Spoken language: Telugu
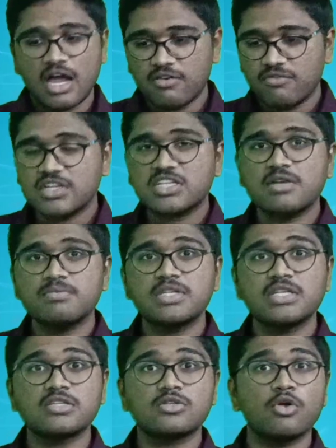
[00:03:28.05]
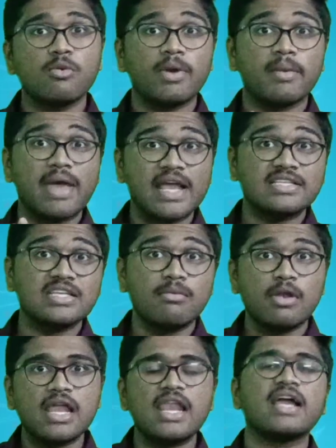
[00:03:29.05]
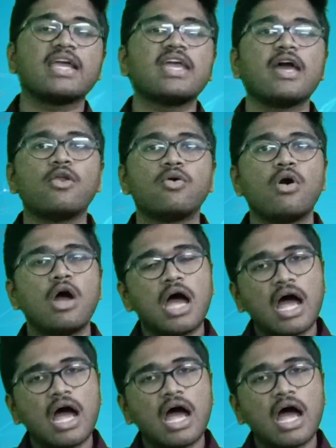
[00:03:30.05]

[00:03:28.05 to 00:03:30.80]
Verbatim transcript: అండ్ విశ్రమ్ సింగ్స్లో మనం ఎగ్జామ్లో ఎలా గీయాలో